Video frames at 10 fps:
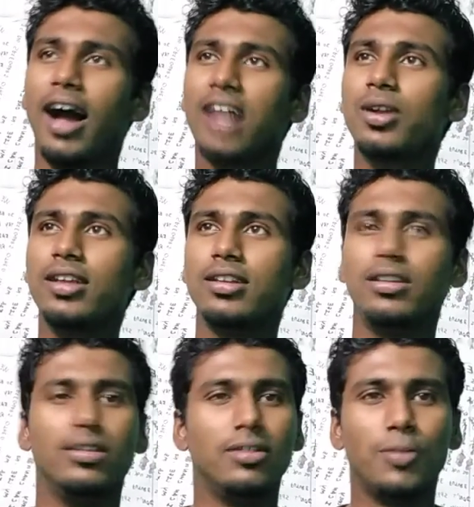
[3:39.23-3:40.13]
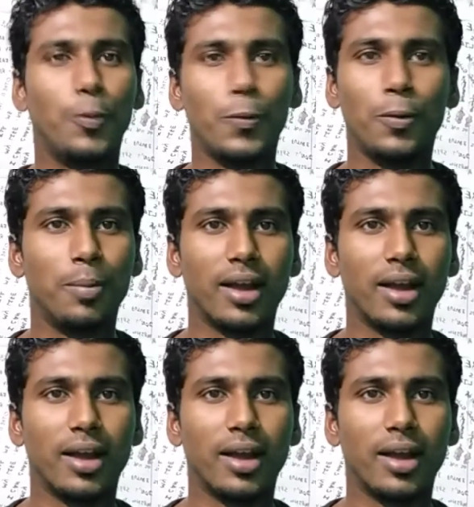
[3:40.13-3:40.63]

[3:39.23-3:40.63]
ஆக்சுவலி இது உண்மை